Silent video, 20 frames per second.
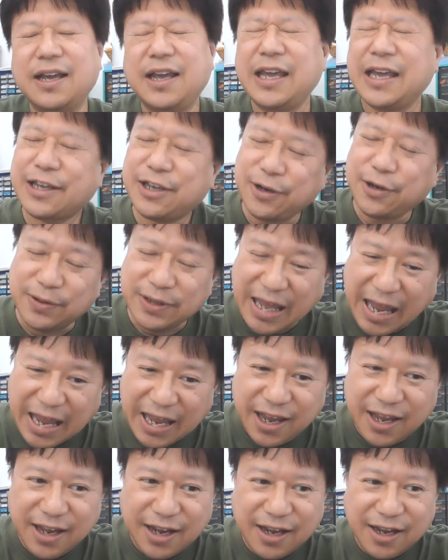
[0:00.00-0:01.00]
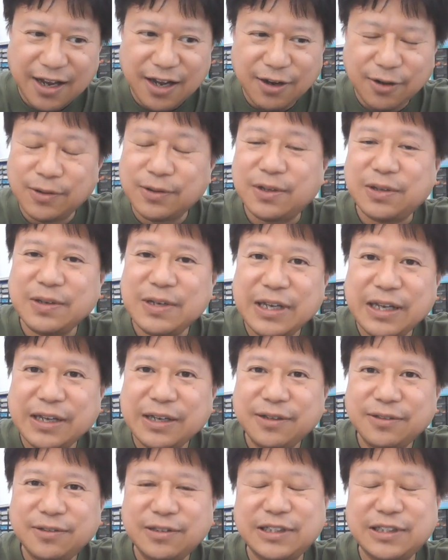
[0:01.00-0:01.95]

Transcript: えー、今日ね、本当に